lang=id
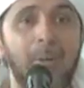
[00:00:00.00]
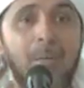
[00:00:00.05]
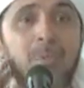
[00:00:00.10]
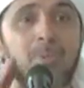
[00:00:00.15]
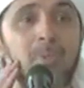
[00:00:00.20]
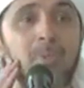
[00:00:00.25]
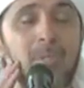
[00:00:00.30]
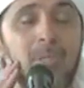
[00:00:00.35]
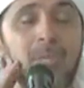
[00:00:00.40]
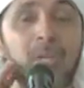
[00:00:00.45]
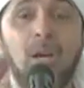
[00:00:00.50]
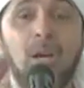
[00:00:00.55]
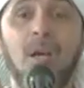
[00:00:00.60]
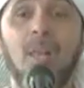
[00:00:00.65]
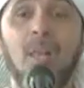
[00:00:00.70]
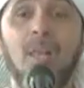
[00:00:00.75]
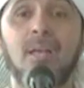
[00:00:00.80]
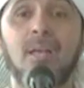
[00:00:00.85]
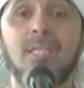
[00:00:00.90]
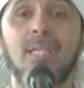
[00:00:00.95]
Maksudnya
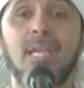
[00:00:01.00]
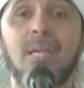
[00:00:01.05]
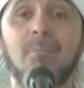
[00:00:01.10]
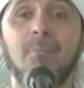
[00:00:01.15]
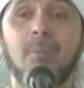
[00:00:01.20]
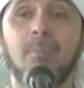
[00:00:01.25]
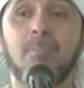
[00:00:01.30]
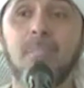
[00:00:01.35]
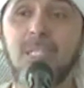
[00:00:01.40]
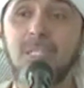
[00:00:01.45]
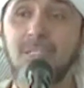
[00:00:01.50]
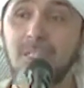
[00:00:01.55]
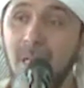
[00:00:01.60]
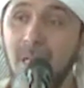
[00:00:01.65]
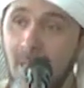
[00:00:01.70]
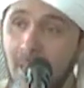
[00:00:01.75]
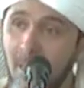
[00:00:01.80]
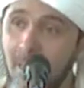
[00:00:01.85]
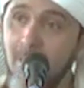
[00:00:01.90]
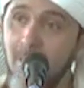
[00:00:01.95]
Allah yang memberi
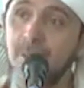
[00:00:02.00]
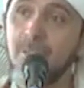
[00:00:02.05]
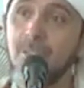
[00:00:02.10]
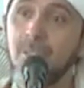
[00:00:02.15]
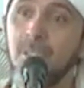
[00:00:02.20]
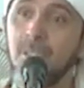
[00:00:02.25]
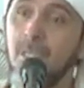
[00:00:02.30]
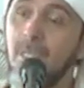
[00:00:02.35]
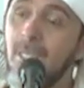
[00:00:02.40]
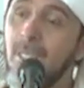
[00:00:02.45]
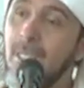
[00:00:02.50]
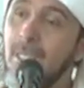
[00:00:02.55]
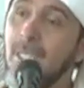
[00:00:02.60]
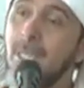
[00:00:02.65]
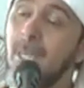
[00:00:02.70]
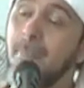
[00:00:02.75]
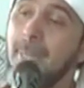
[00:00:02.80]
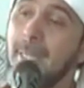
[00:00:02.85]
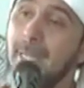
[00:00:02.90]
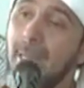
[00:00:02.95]
cahaya
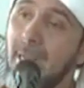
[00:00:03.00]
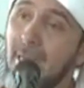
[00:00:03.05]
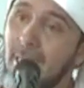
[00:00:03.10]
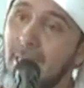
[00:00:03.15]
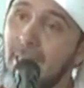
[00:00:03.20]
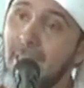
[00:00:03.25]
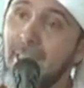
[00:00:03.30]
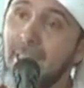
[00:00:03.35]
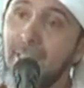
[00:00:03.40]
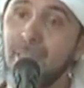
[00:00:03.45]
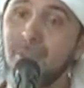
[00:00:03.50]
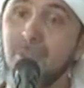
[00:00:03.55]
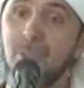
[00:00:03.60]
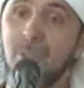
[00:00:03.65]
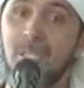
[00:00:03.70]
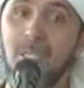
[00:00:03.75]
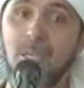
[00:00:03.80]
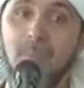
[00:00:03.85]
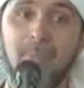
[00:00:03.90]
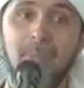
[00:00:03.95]
kepada langit dan
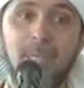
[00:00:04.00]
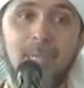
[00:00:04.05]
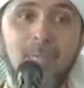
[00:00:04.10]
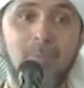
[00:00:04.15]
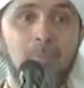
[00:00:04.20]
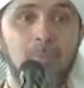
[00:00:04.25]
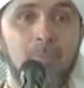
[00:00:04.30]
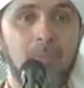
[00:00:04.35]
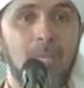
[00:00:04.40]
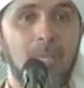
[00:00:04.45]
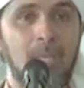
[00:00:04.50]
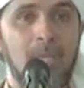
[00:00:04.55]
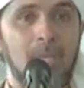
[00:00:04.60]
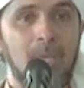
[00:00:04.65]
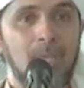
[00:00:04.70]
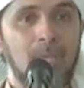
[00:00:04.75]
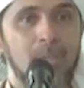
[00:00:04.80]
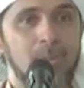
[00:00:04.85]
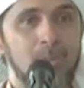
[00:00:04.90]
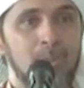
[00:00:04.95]
juga kepada bumi,
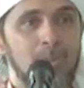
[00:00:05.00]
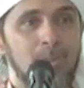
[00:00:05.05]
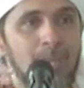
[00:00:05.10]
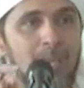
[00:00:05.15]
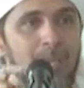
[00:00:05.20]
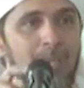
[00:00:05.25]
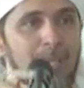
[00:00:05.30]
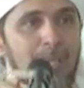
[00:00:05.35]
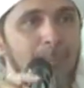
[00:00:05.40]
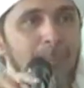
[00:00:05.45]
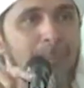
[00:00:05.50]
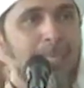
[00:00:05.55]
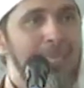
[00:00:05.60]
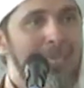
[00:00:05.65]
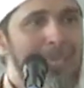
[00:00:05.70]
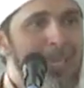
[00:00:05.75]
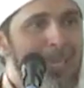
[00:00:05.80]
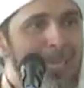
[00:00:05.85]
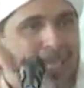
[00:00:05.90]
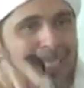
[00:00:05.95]
juga kepada
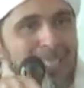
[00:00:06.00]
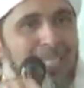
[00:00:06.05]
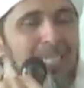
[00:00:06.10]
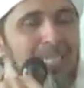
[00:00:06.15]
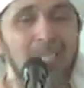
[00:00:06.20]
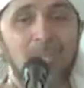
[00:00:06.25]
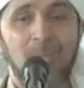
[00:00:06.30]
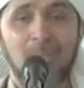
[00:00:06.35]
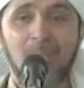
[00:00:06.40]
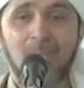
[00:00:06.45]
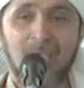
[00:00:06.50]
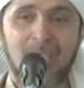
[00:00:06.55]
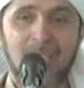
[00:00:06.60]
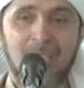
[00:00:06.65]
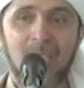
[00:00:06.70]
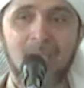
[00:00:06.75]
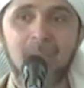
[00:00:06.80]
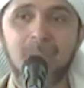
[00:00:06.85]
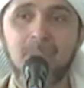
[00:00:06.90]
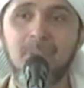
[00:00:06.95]
hati
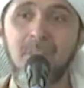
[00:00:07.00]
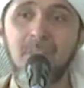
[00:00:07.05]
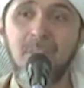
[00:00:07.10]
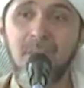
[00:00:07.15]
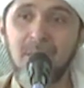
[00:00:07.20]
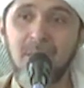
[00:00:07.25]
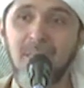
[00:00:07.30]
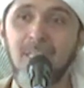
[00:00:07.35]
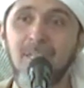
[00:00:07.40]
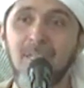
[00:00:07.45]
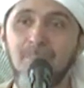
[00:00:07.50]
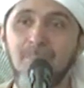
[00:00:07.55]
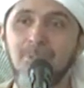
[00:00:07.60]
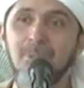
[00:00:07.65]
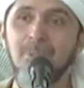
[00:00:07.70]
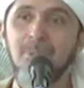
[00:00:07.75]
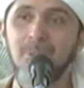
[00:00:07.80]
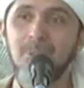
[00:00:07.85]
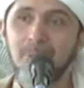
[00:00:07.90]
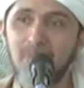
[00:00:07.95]
orang yang berzikir
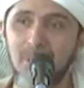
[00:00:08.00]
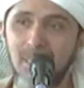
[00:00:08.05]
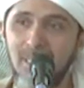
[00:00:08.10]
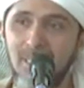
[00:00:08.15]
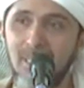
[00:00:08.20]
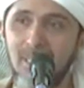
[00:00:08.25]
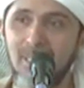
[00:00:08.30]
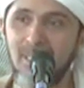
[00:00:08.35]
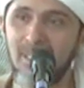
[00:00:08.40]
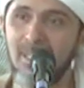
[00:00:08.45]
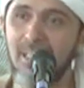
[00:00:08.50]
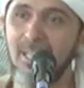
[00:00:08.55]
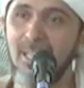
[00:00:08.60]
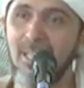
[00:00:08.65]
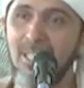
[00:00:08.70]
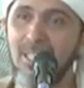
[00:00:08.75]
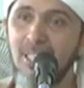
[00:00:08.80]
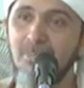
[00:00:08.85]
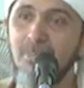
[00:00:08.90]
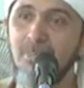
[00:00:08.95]
pun juga
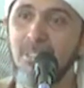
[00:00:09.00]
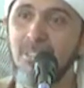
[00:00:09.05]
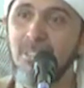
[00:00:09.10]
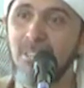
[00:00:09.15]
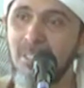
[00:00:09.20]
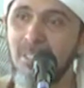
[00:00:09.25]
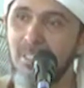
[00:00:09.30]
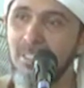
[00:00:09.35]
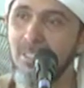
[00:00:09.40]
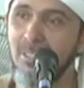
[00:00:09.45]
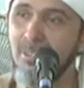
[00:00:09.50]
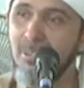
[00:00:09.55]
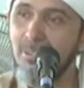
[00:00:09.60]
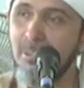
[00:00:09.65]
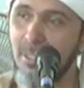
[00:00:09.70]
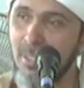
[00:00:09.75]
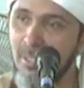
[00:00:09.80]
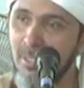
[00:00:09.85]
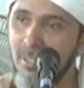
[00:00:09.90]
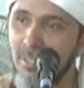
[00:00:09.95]
akan diberi cahaya
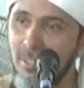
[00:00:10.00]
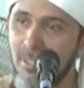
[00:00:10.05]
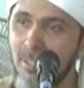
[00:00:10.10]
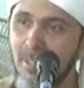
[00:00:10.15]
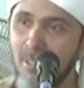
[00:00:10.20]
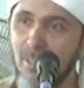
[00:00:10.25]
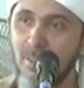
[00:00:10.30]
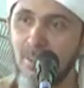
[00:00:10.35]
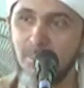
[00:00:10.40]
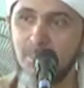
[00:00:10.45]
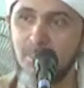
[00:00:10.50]
oleh Allah